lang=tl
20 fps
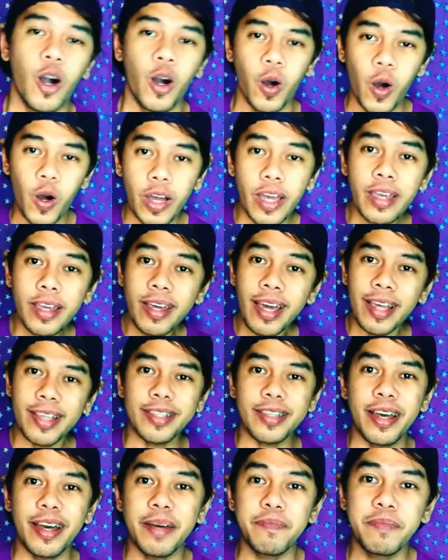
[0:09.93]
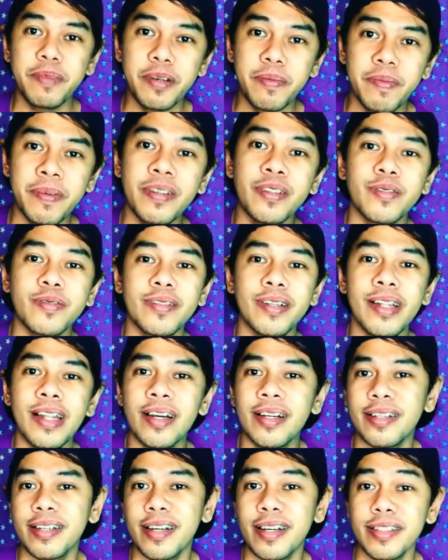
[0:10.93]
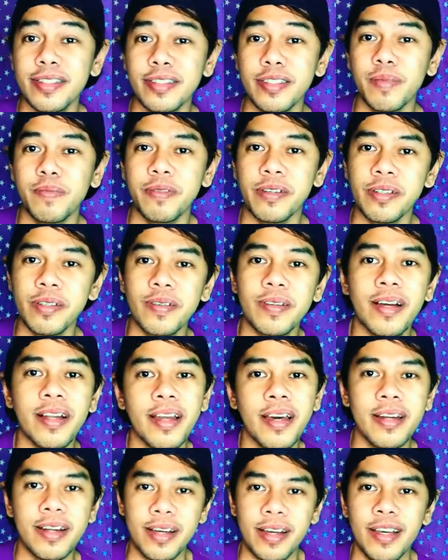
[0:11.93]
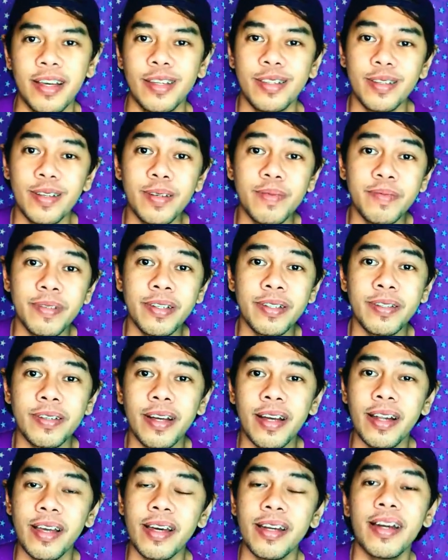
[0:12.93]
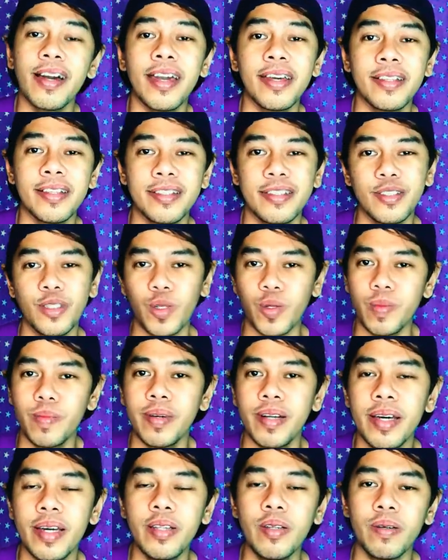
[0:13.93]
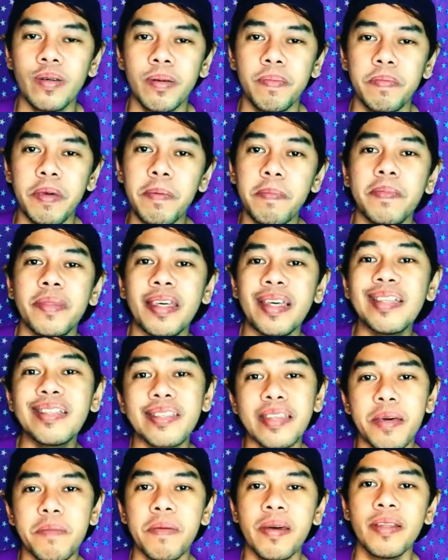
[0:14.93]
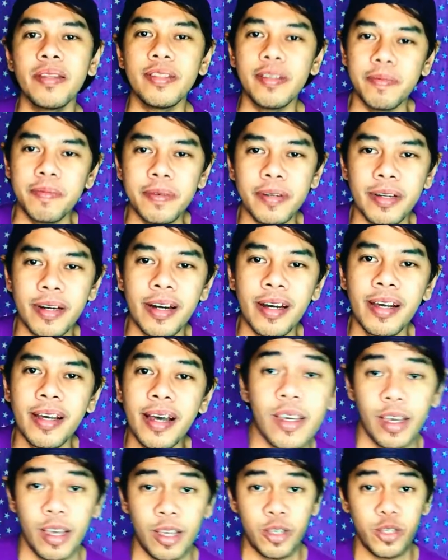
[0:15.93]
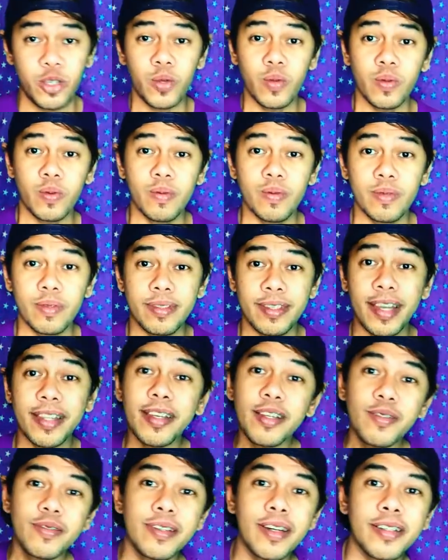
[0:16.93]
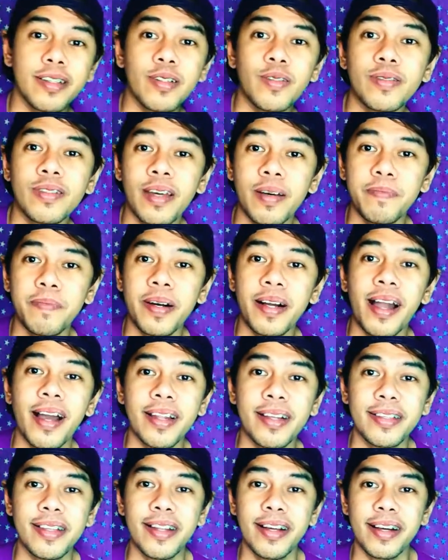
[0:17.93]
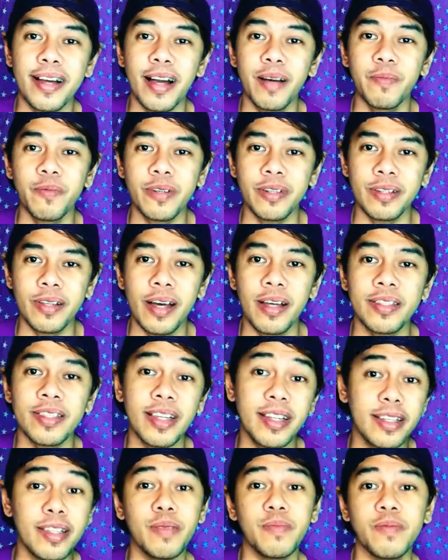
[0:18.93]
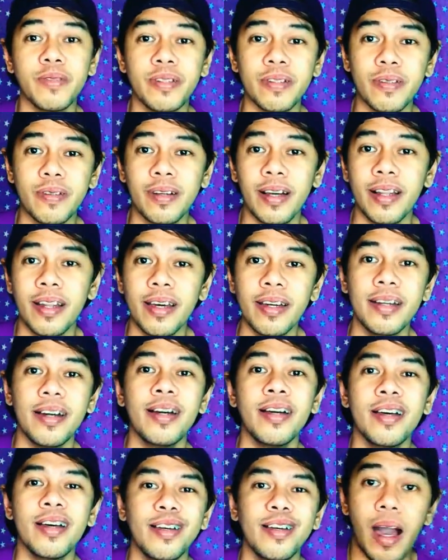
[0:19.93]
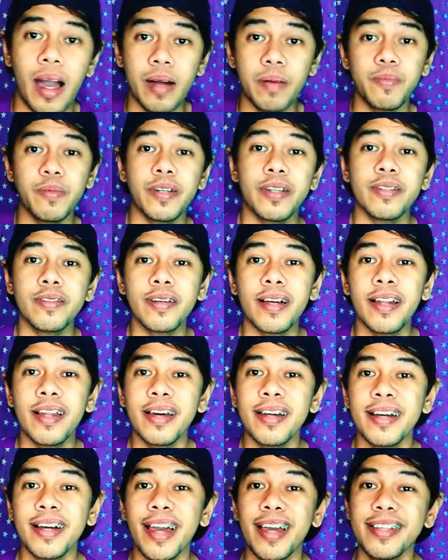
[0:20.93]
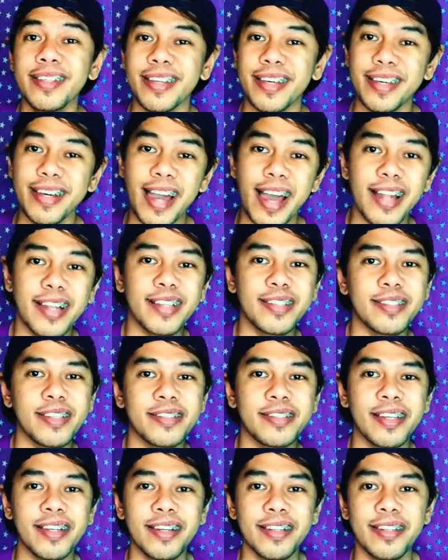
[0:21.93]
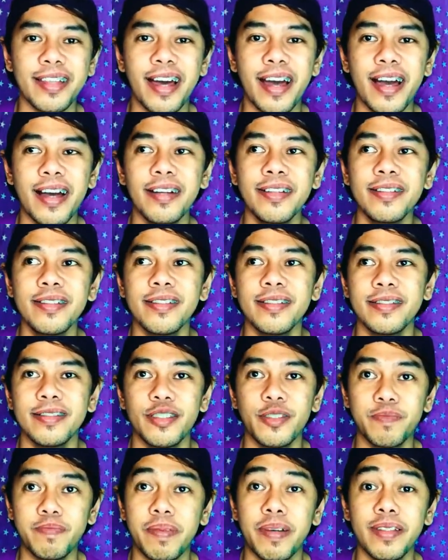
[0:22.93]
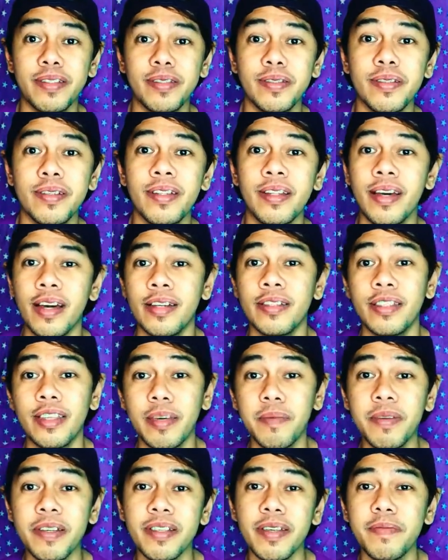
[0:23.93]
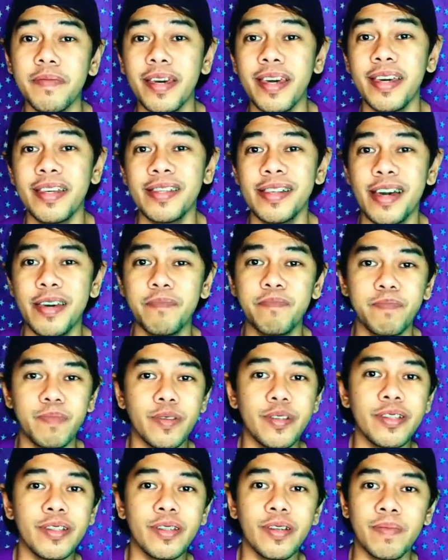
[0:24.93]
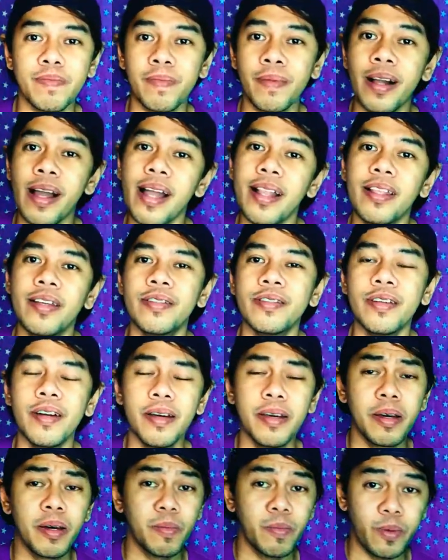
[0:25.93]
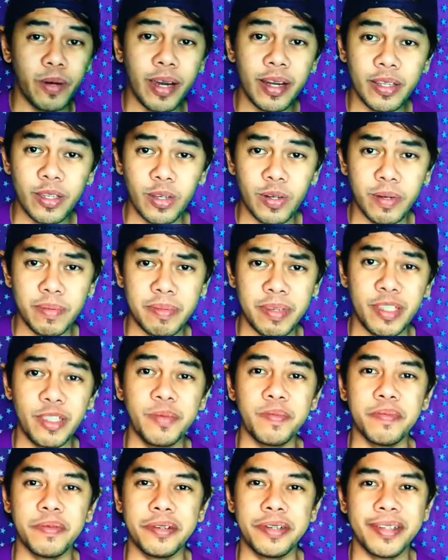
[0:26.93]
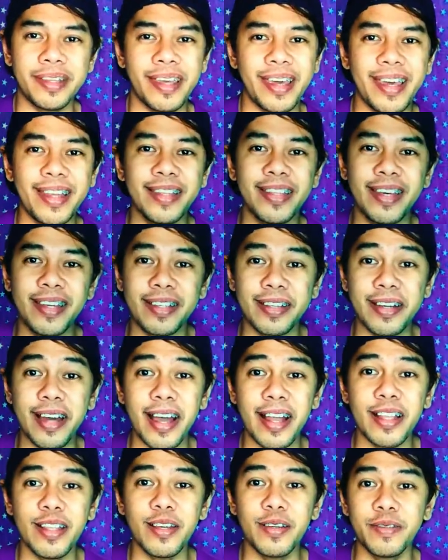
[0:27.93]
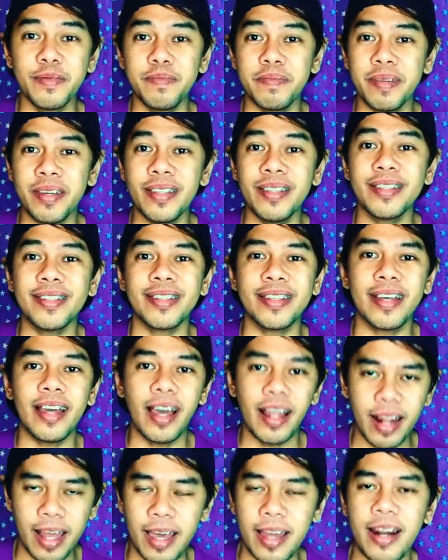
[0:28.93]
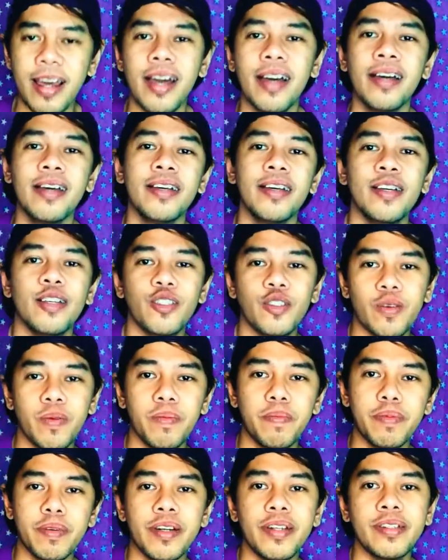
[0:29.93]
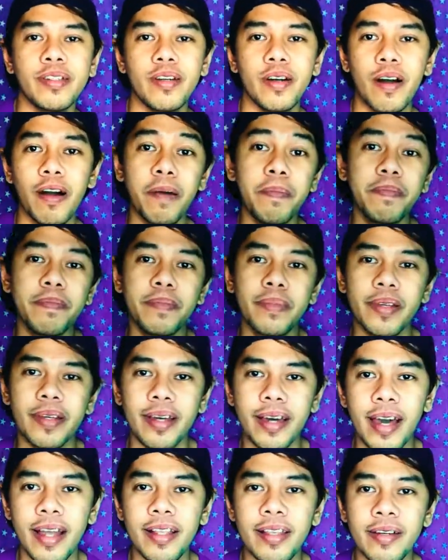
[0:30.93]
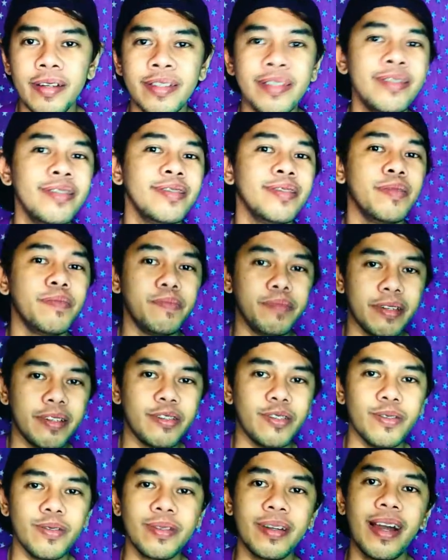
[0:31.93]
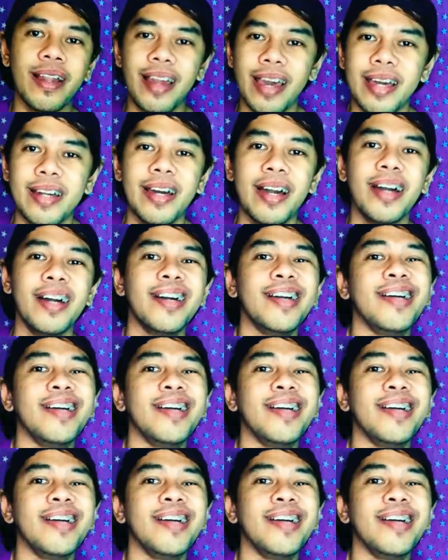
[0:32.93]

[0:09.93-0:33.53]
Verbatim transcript: Okay guys, uh, brief history lang regarding sa Puerto Galera. So, ang Puerto Galera ay na nadiskubre noong 1574. So, tatanong natin kung saan ba galing talaga ang uh, salitang Puerto Galera. Ang Puerto Galera guys ay galing sa salitang Espanyol na ang ibig sabihin ay Port of Galliot Puerto means port and then galleon means galera. So port of galleon, Puerto Galera.